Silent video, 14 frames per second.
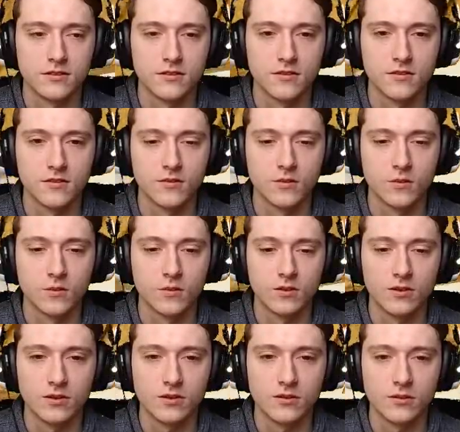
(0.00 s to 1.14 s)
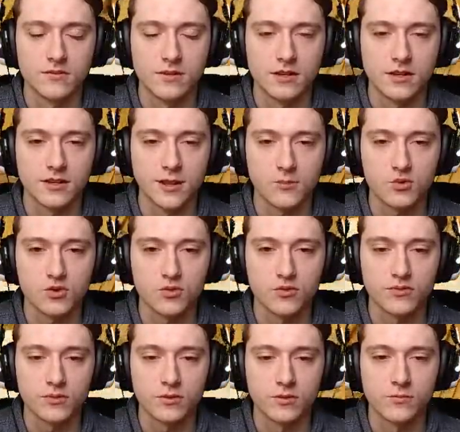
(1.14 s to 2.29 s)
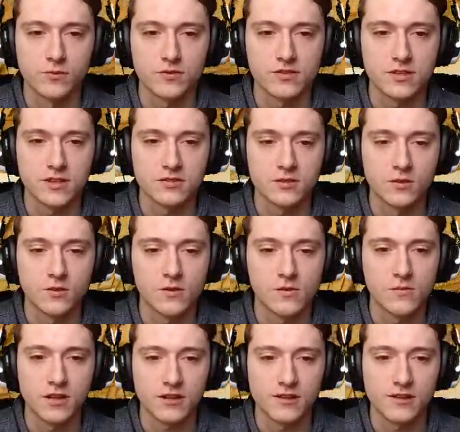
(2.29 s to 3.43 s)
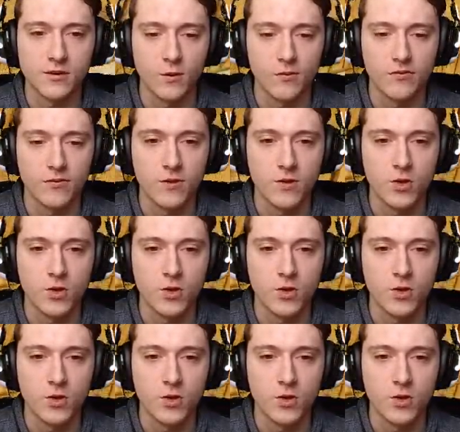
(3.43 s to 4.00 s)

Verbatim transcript: So, unten liegen noch zwei, drei Treppenstufen. Die holen wir uns gleich. Oh, komm, geht genau auf.